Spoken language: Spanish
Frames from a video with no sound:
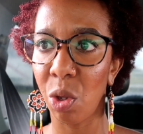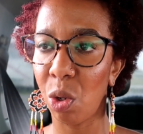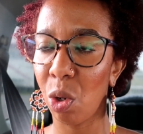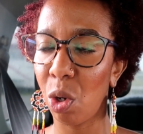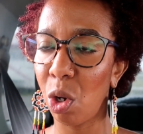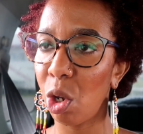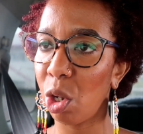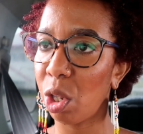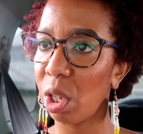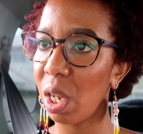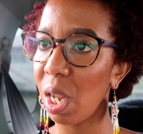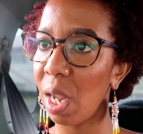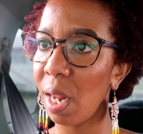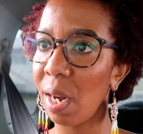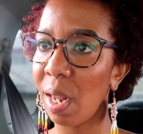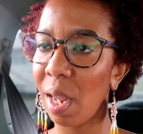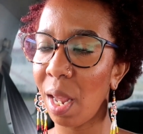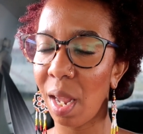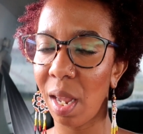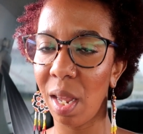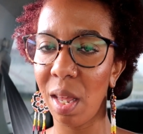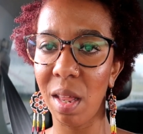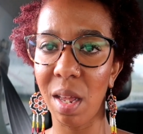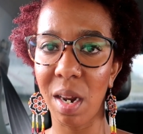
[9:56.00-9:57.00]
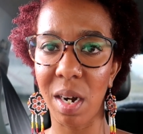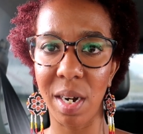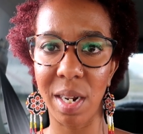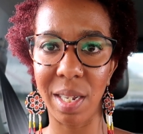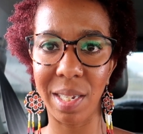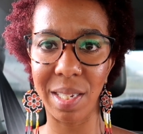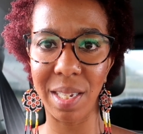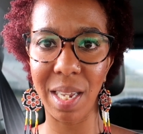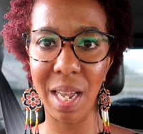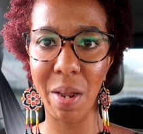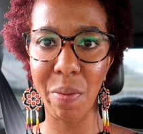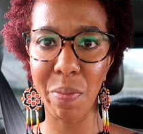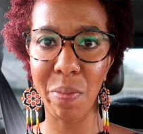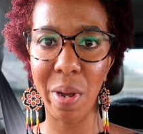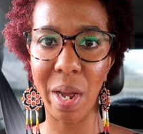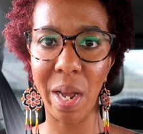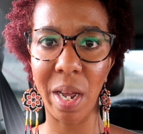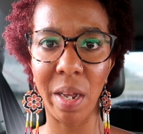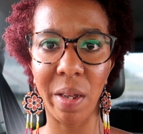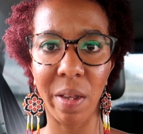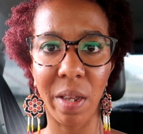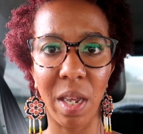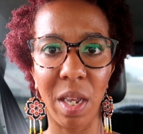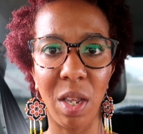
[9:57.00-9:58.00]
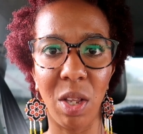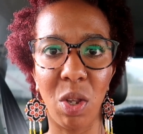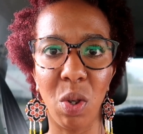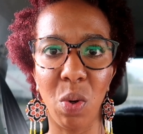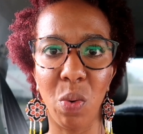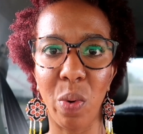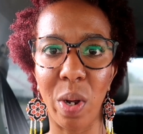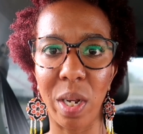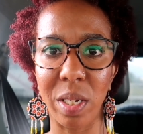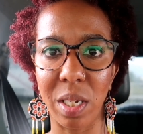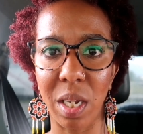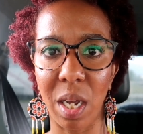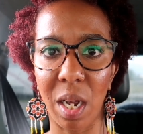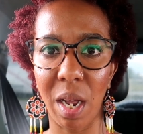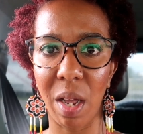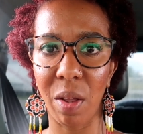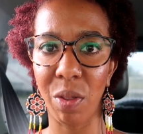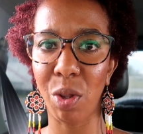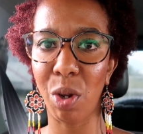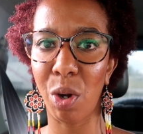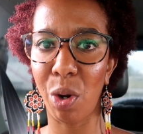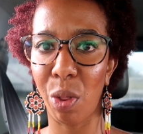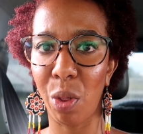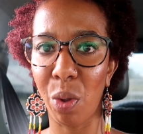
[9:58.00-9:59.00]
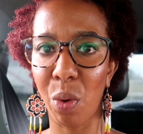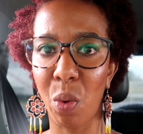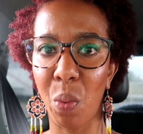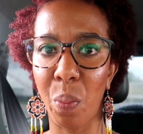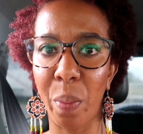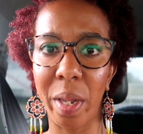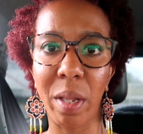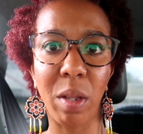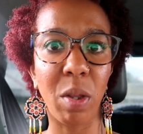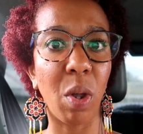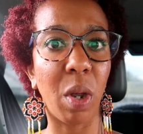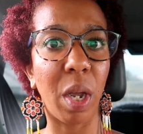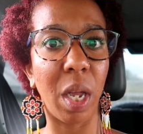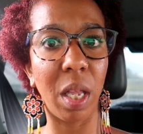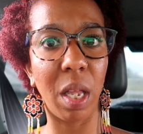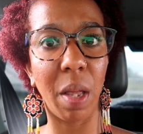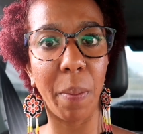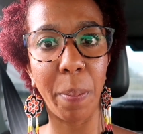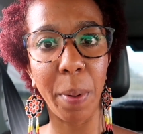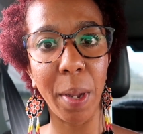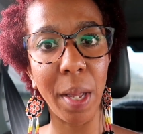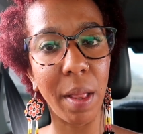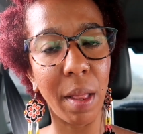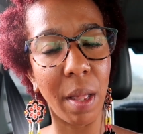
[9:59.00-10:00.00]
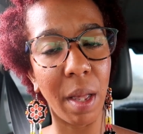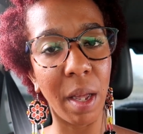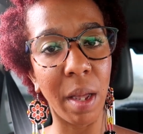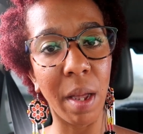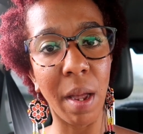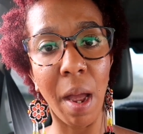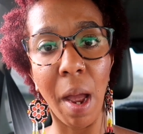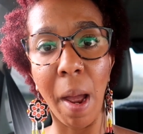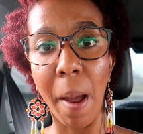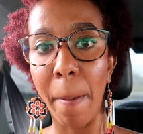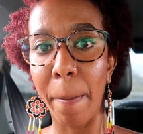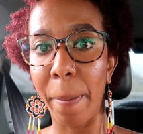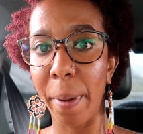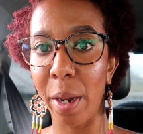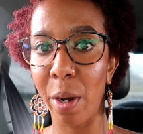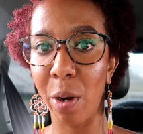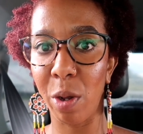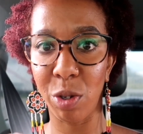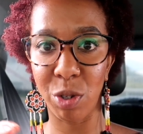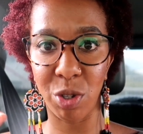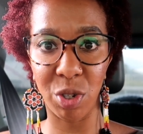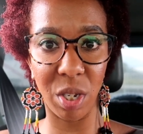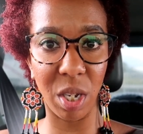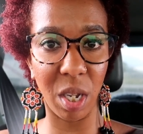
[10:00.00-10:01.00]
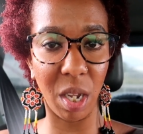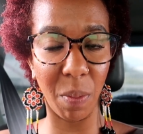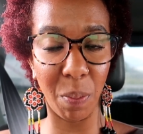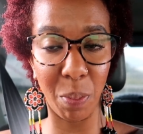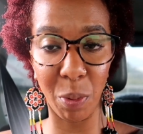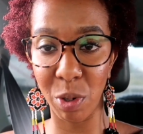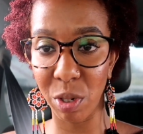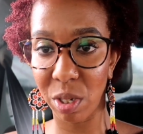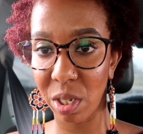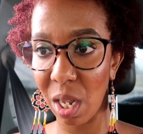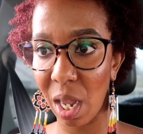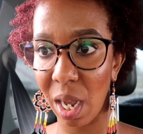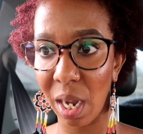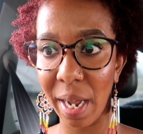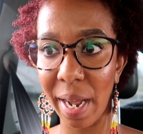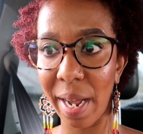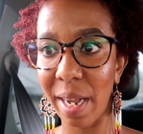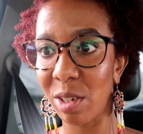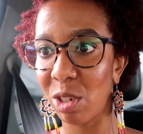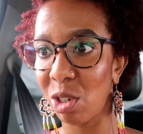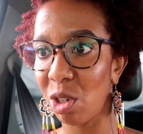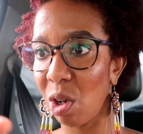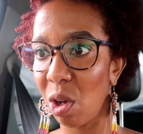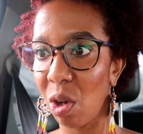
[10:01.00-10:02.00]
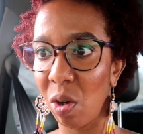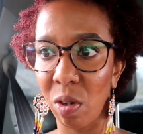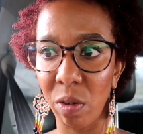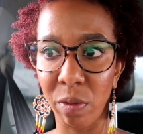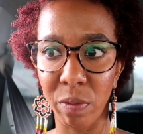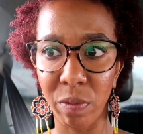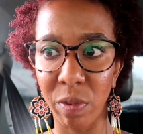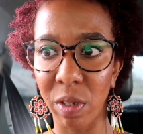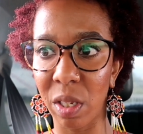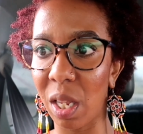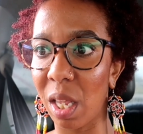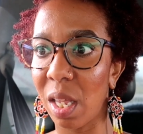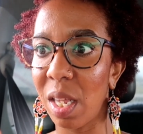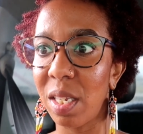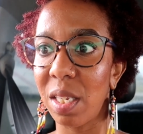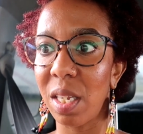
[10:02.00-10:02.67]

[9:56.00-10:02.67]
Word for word: Tú los tienes ahí de reserva y tú vas sacando los documentos que te piden, pero si por si acaso te